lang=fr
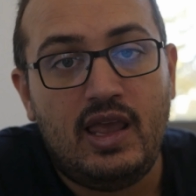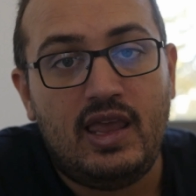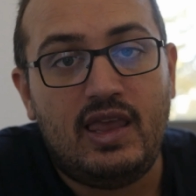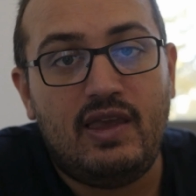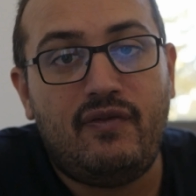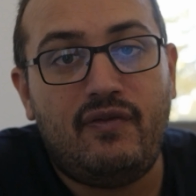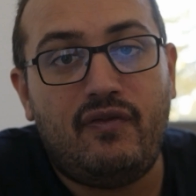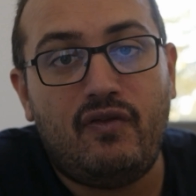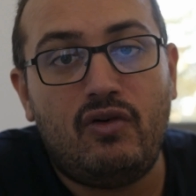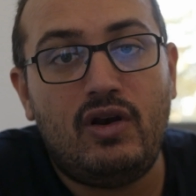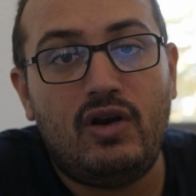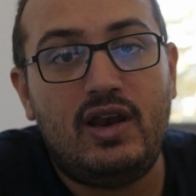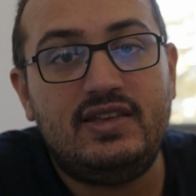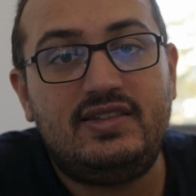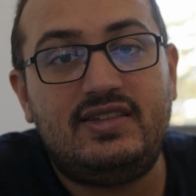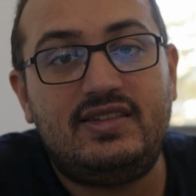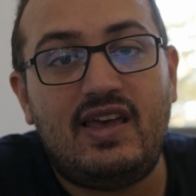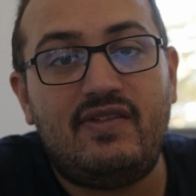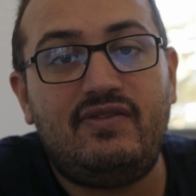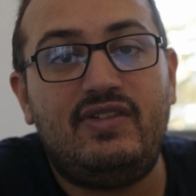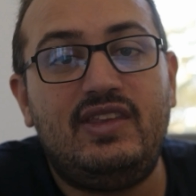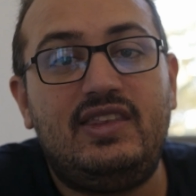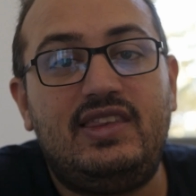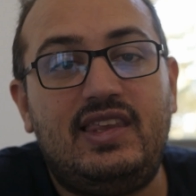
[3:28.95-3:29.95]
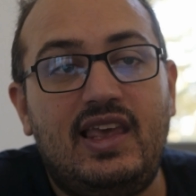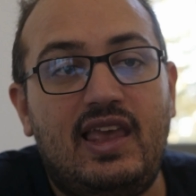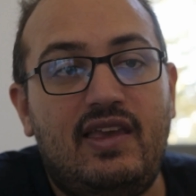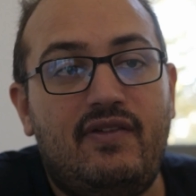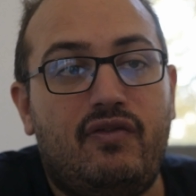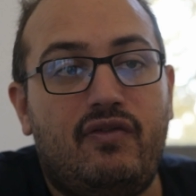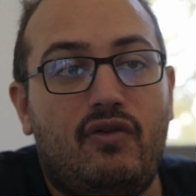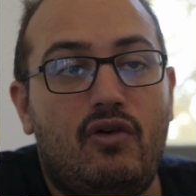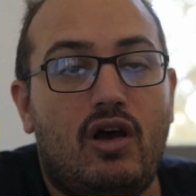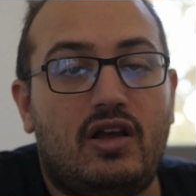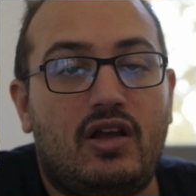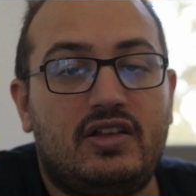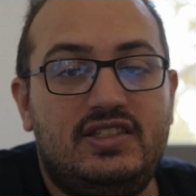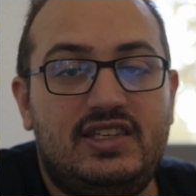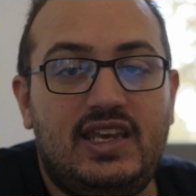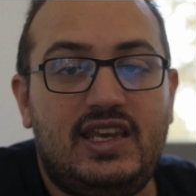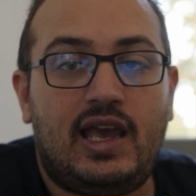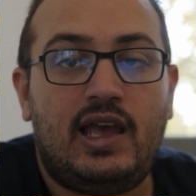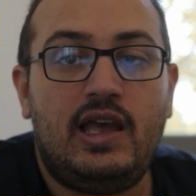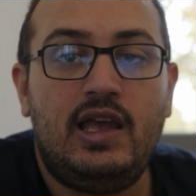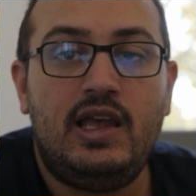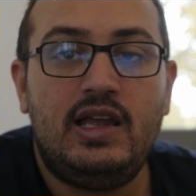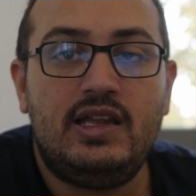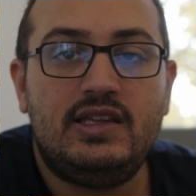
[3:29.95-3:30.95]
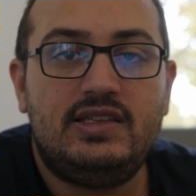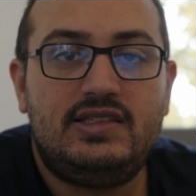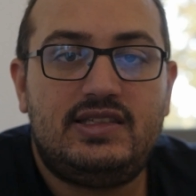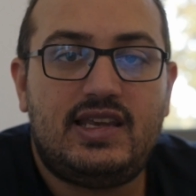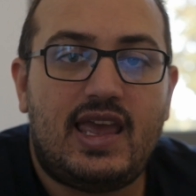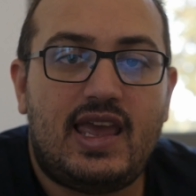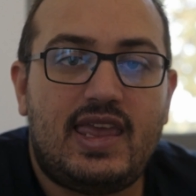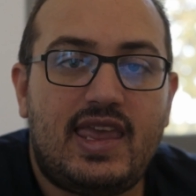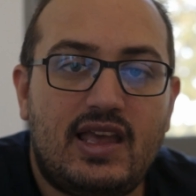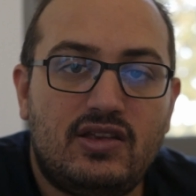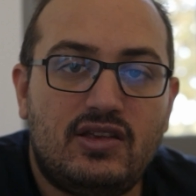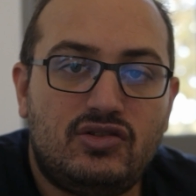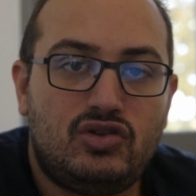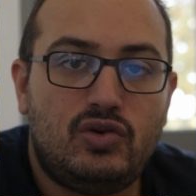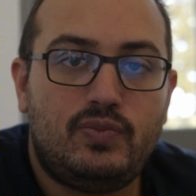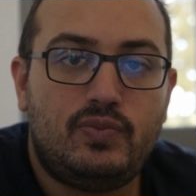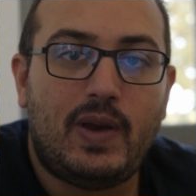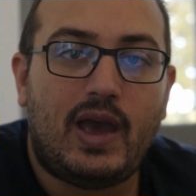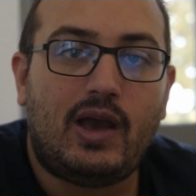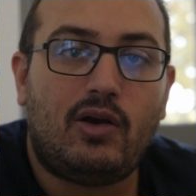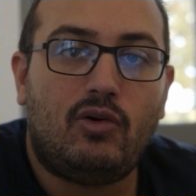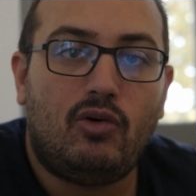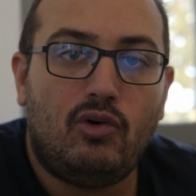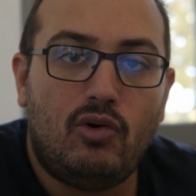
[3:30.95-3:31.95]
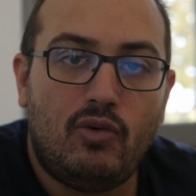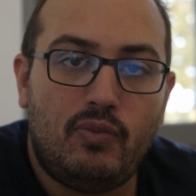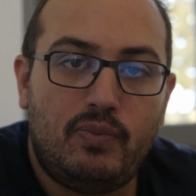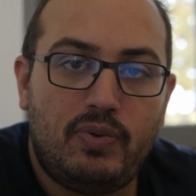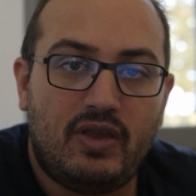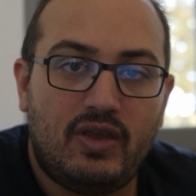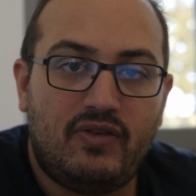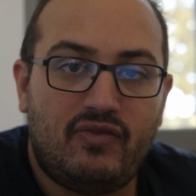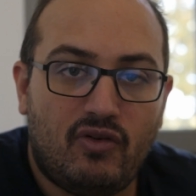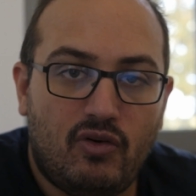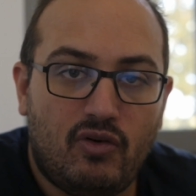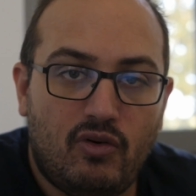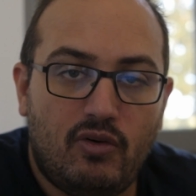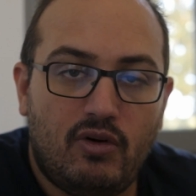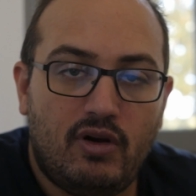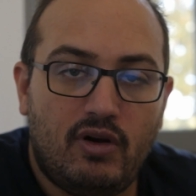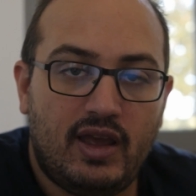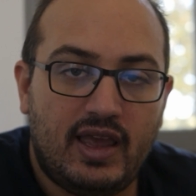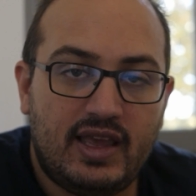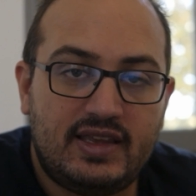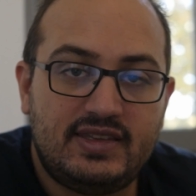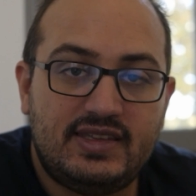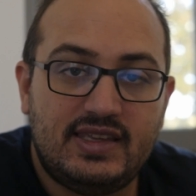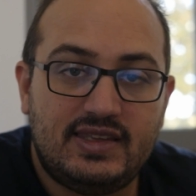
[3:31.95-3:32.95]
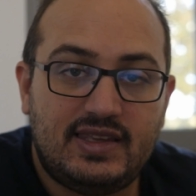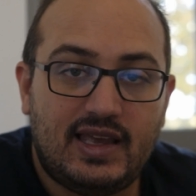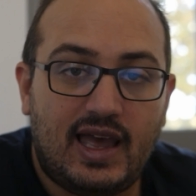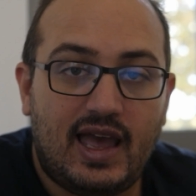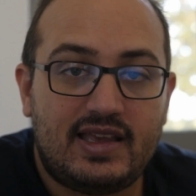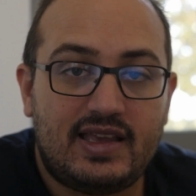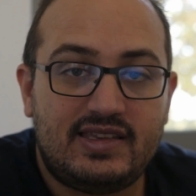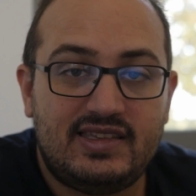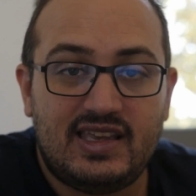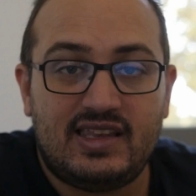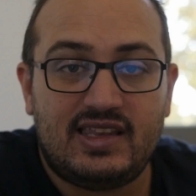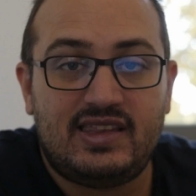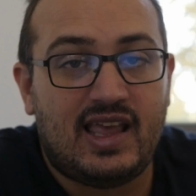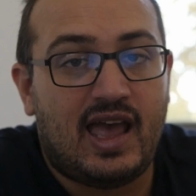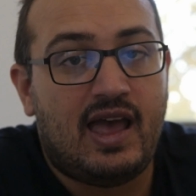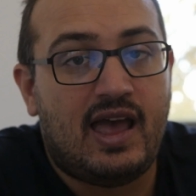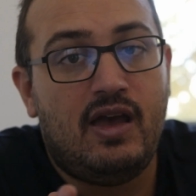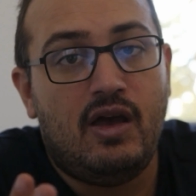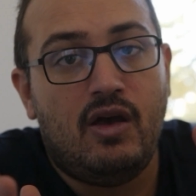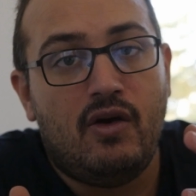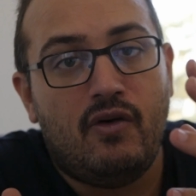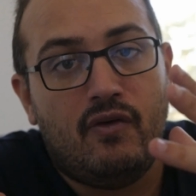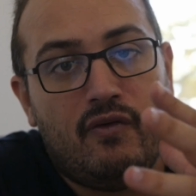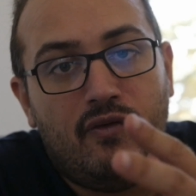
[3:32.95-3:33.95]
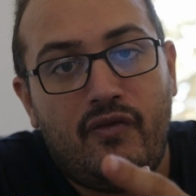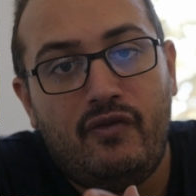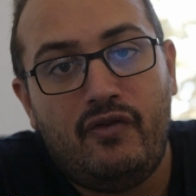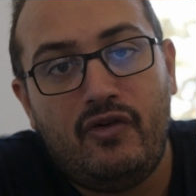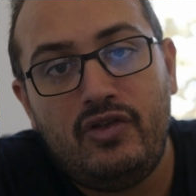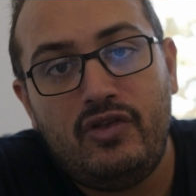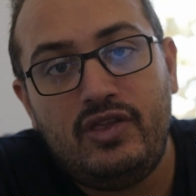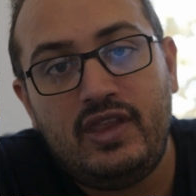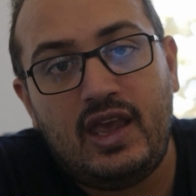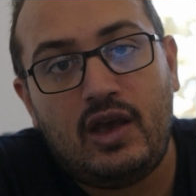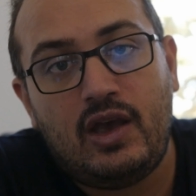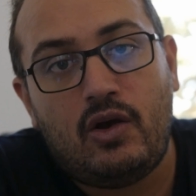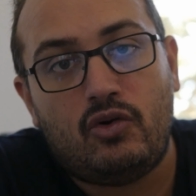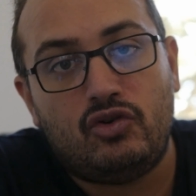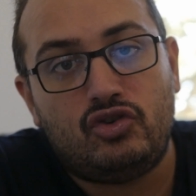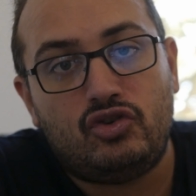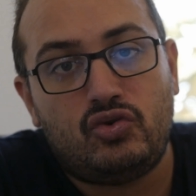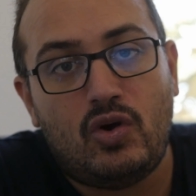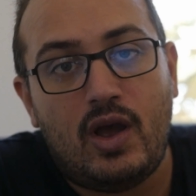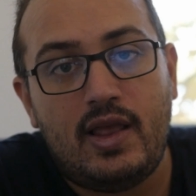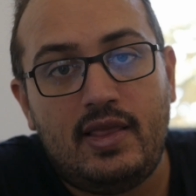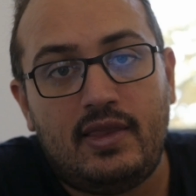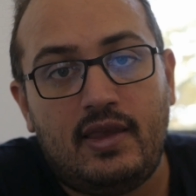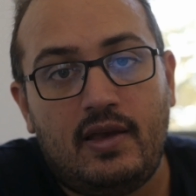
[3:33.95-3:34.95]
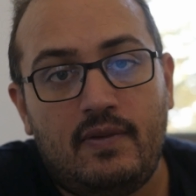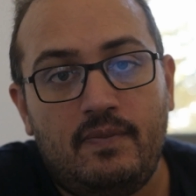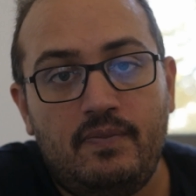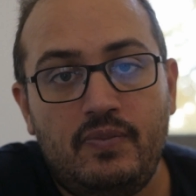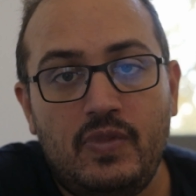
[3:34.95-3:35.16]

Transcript: Il faut les inviter, il faut leur dire tiens, il y a un super groupe, il faut, etc., etc. Venez rejoindre.